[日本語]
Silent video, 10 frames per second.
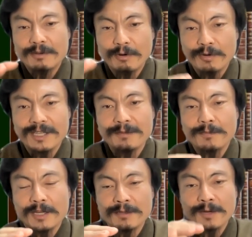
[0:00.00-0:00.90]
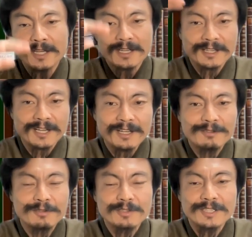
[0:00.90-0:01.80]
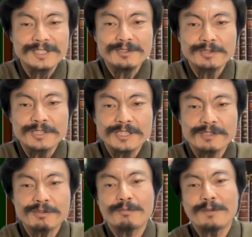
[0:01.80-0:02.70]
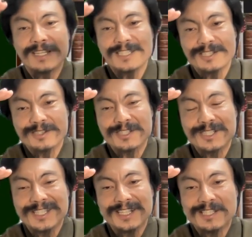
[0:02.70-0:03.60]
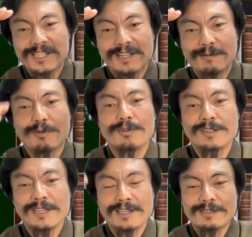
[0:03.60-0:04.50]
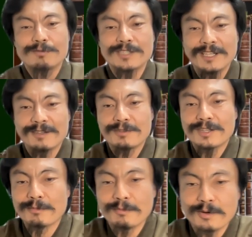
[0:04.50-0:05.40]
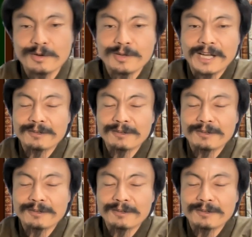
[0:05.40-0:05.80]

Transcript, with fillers: を利回りが高く入手して、それを満室にした時点でもうね、その時点で売ってももう、